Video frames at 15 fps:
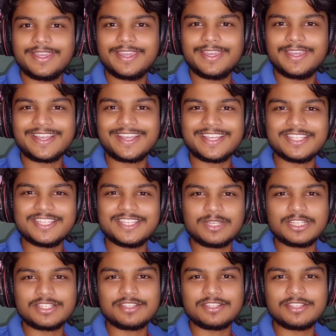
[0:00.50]
हे गाइस
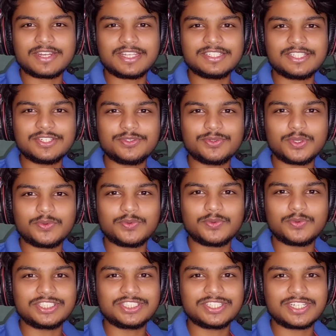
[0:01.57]
माई सेल्फ राज एंड यू आर
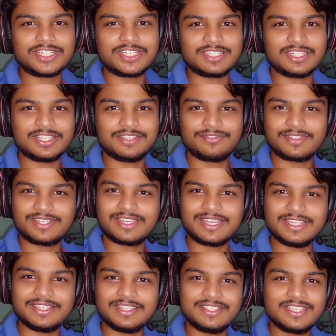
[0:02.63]
वॉचिंग राज लाइफ
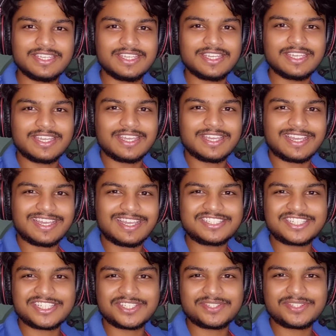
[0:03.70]
गाइस
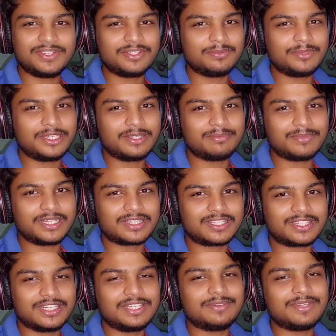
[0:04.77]
आज के इस वीडियो में हम बात
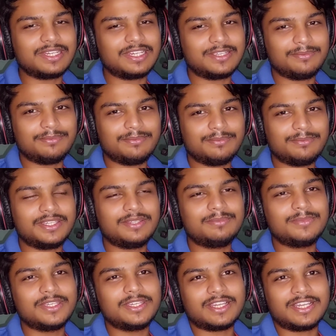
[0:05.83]
करने वाले हैं मई
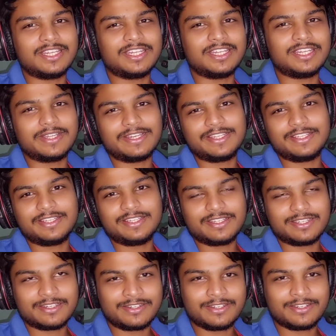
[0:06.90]
में आने वाले
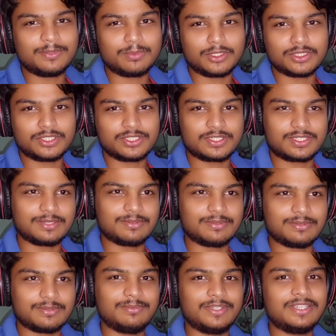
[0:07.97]
रेड बॉसेस के
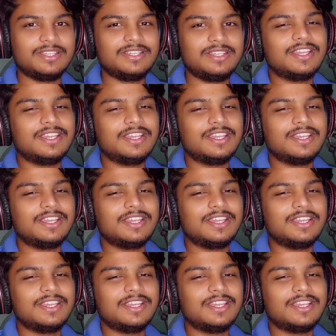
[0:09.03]
बारे में